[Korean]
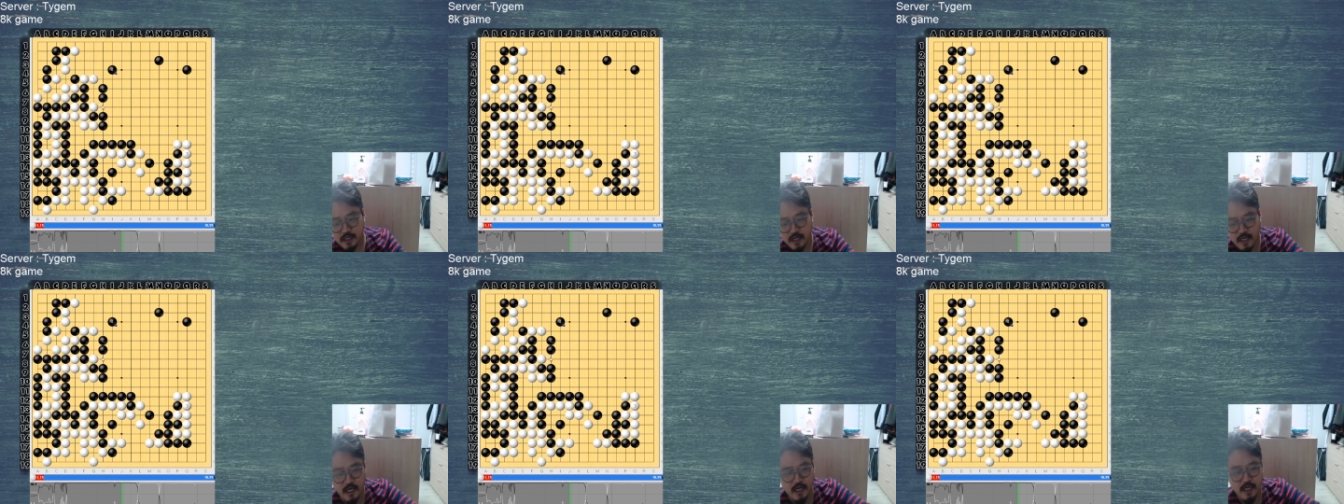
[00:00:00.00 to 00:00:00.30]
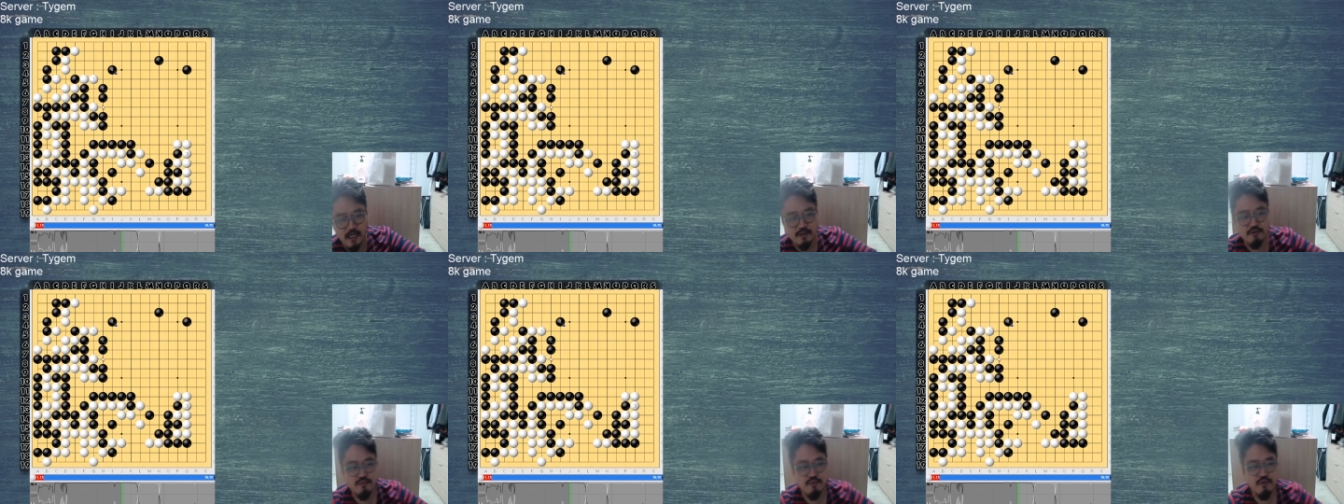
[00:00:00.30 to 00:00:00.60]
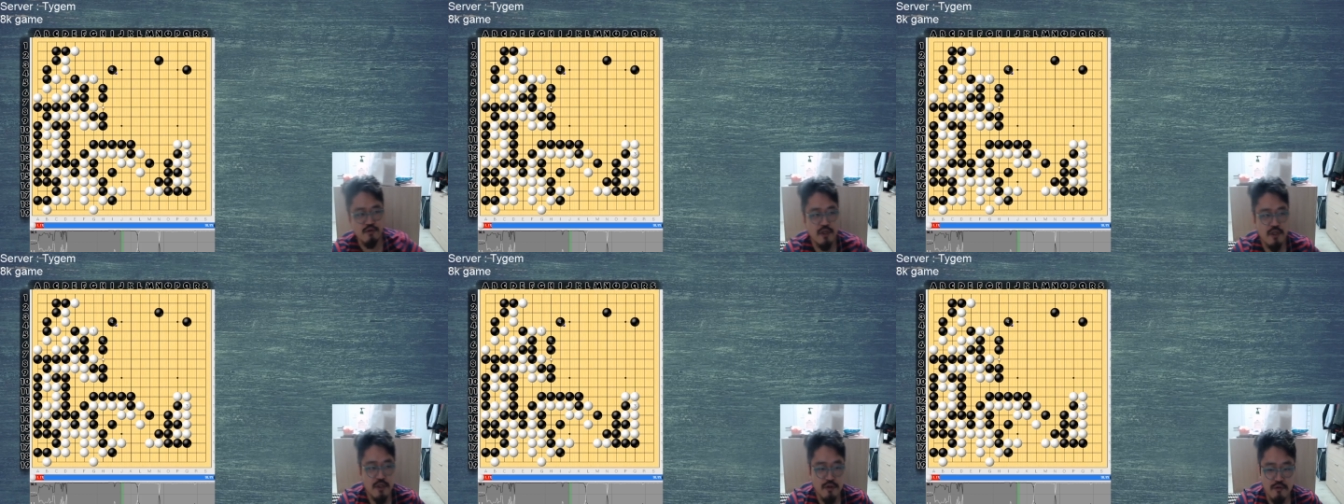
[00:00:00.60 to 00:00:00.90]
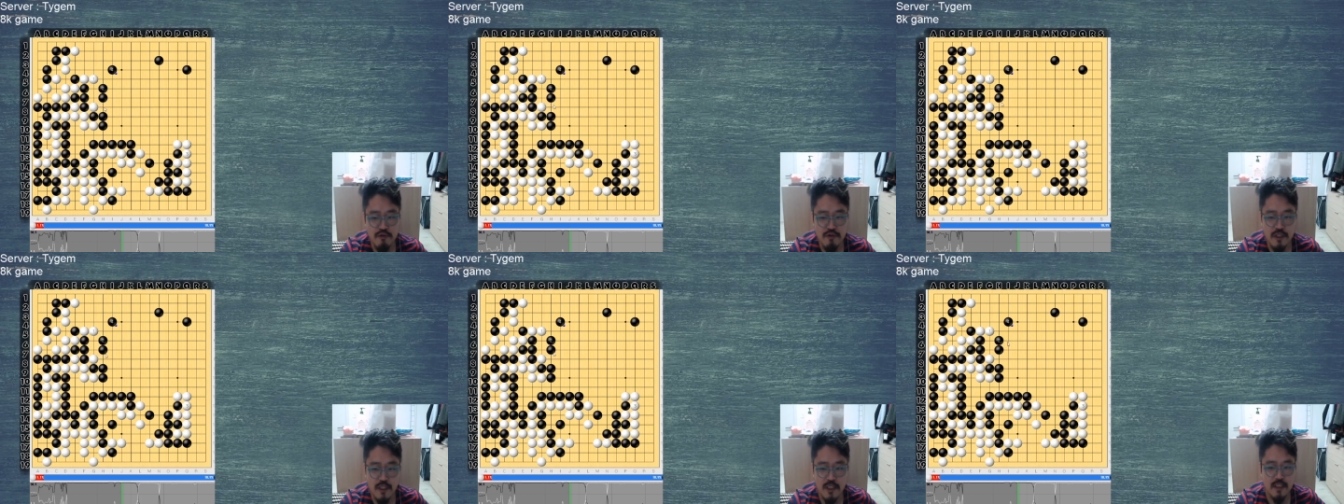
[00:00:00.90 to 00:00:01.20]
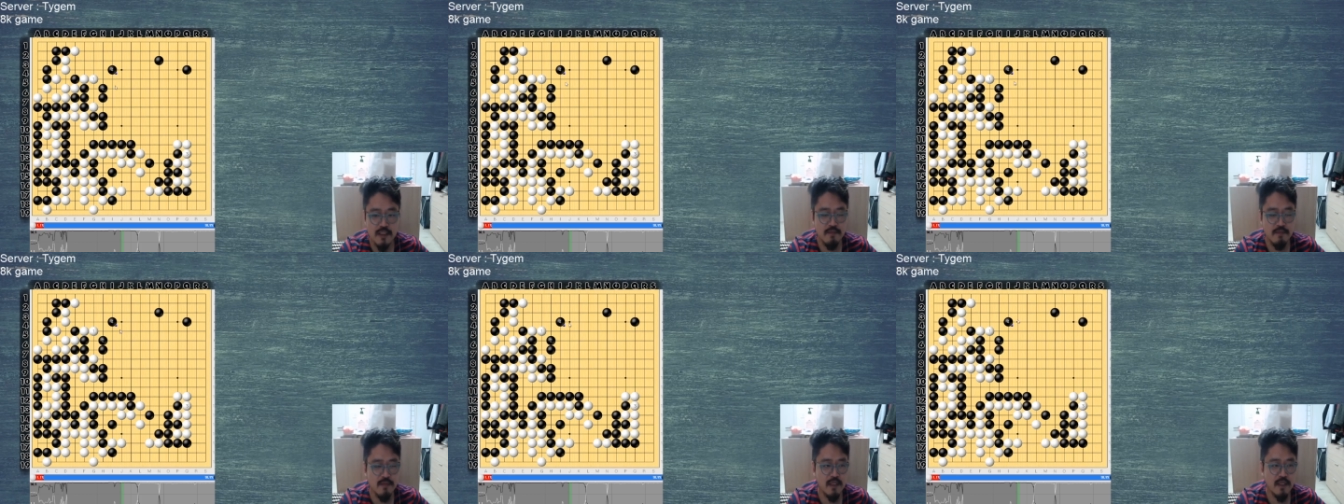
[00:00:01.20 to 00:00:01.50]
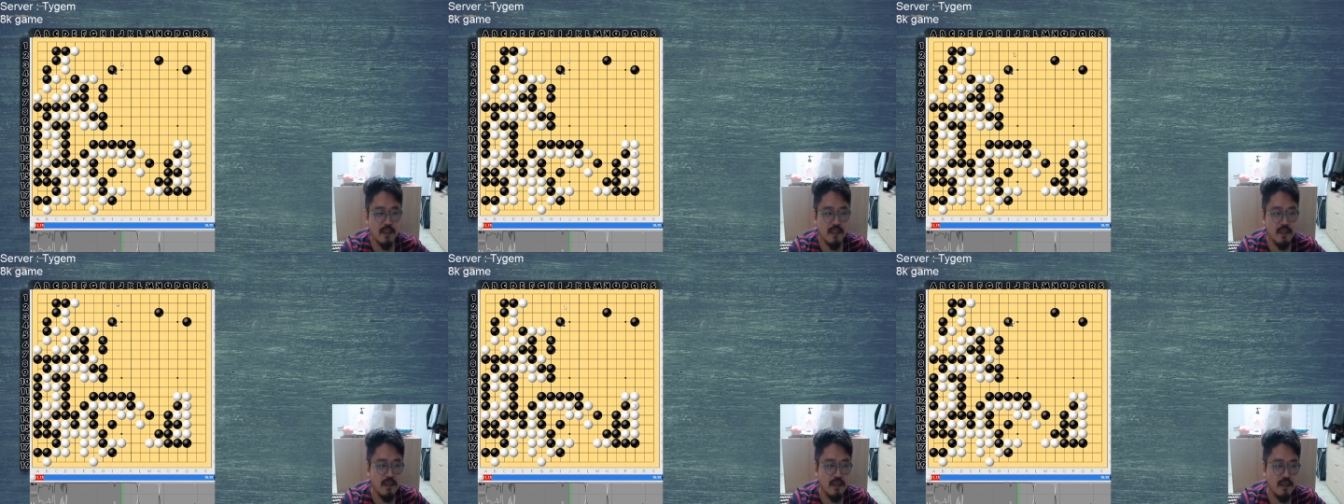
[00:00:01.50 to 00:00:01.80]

아주 모양이 좋지 않습니까?